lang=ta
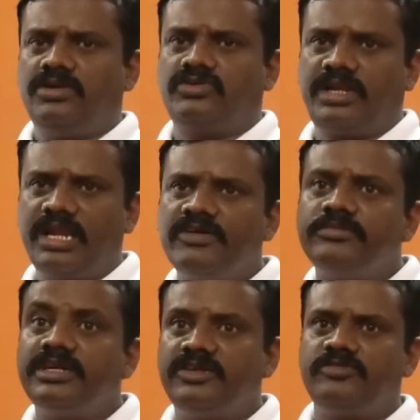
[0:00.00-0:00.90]
ஸோ எல்லா
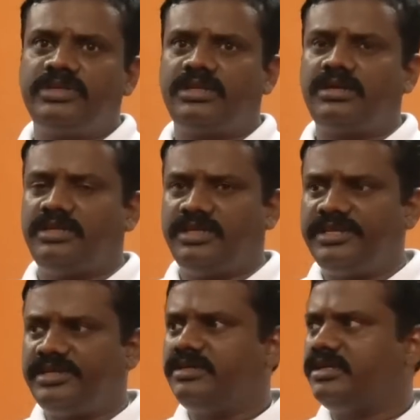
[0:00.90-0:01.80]
விதமான டிவியும் பார்த்தீங்கன்னா
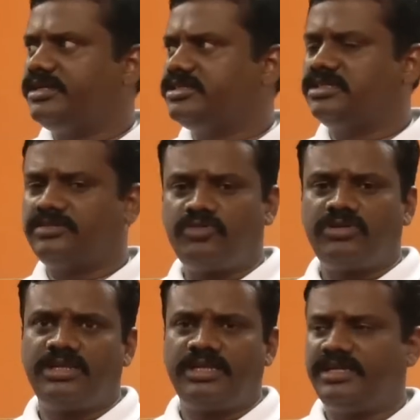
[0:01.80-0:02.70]
இன்றைக்கி இருக்க லேட்டஸ்ட்
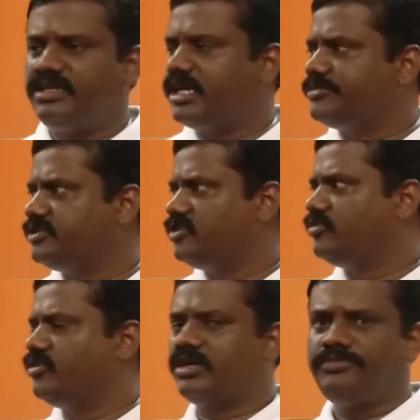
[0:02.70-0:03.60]
ரிமோட்டில் இருக்க என்னென்ன ஆப்ஷன்
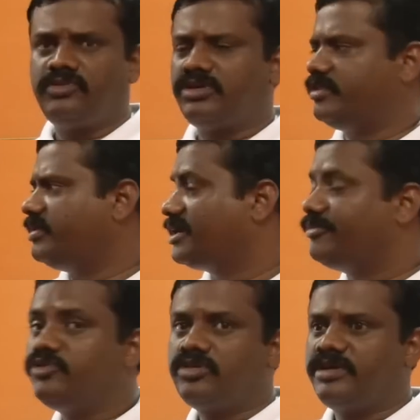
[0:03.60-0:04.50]
இருக்குமோ கம்ப்யூட்டர் அந்த மாதிரி
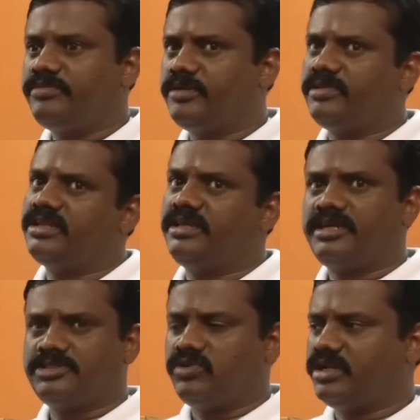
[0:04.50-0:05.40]
கம்ப்யூட்டர் மாதிரி பயன்படுத்த
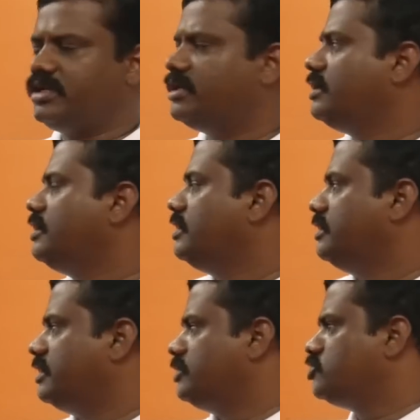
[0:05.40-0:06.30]
நேரில் சொல்லியிருக்கேன்
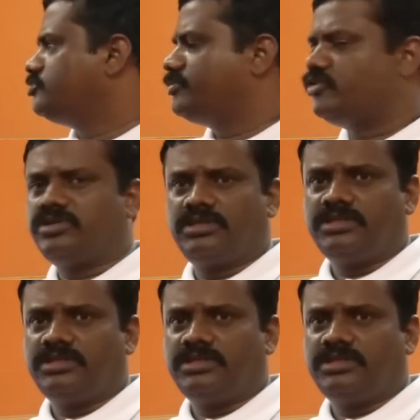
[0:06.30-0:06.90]
இதில் யூஎஸ்பி போர்ட்